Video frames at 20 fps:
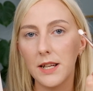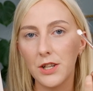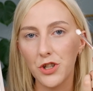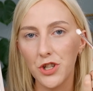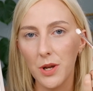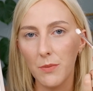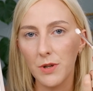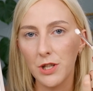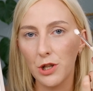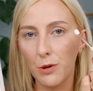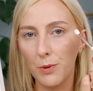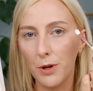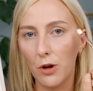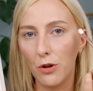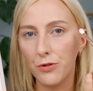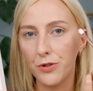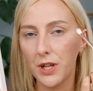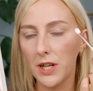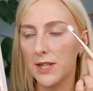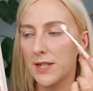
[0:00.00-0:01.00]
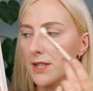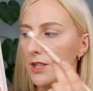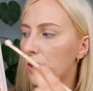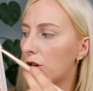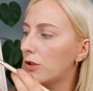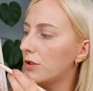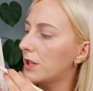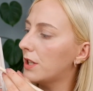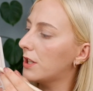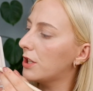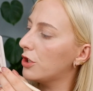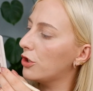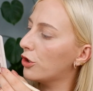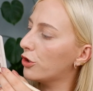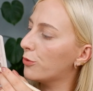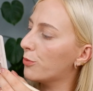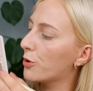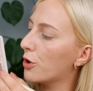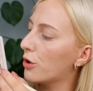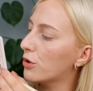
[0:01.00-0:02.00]
Zaczniemy sobie od tej strony i
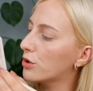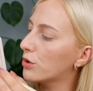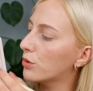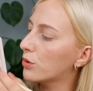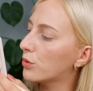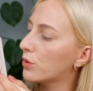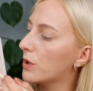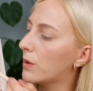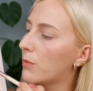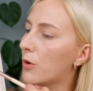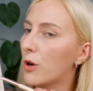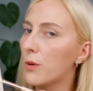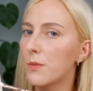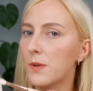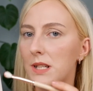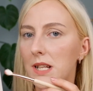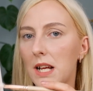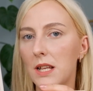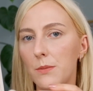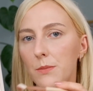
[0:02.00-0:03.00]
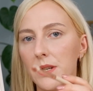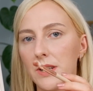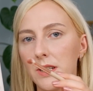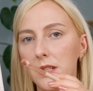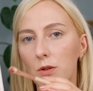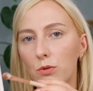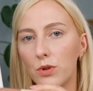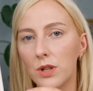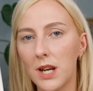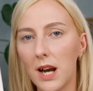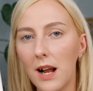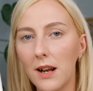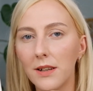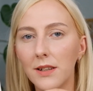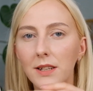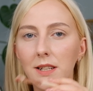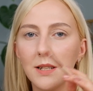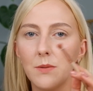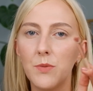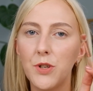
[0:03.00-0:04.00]
od brązu, który moim zdaniem jest
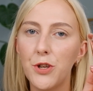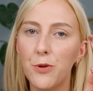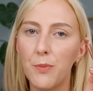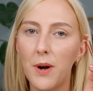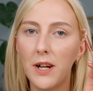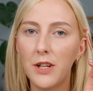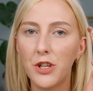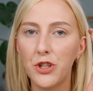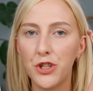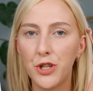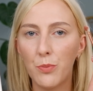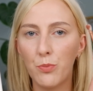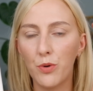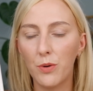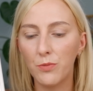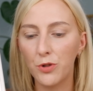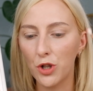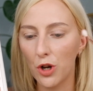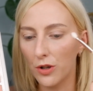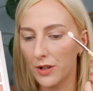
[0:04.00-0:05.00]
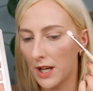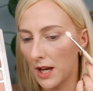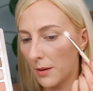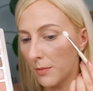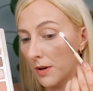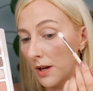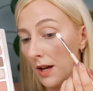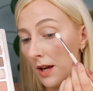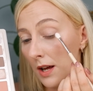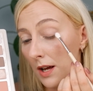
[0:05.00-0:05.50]
neutralny, z minimalnie ciepłym tonem.